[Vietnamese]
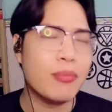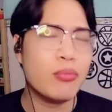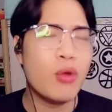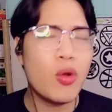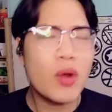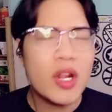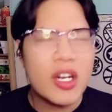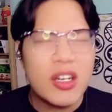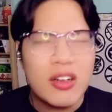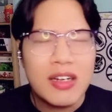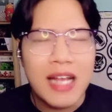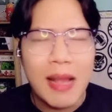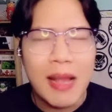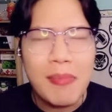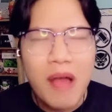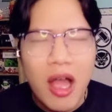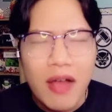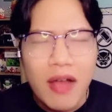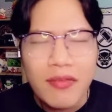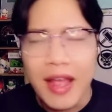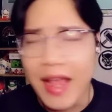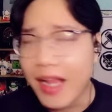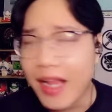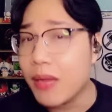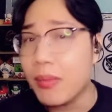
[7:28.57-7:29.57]
một lần nữa cảm
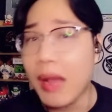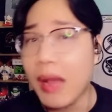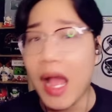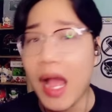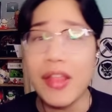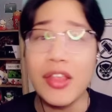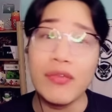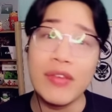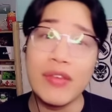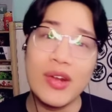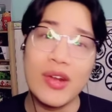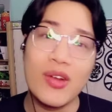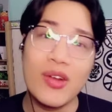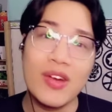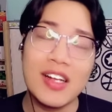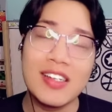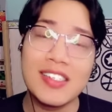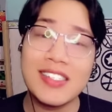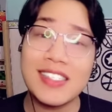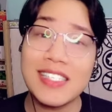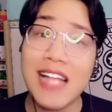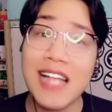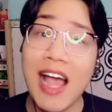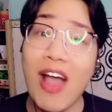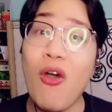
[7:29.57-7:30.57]
ơn và hẹn các bạn ở những video lần
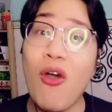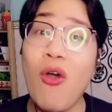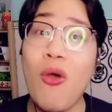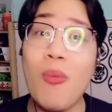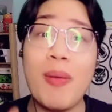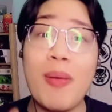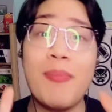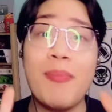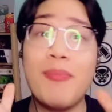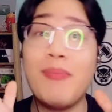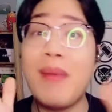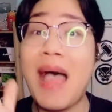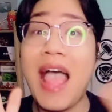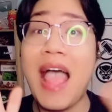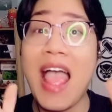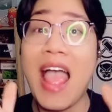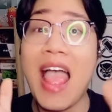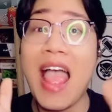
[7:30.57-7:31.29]
sau bye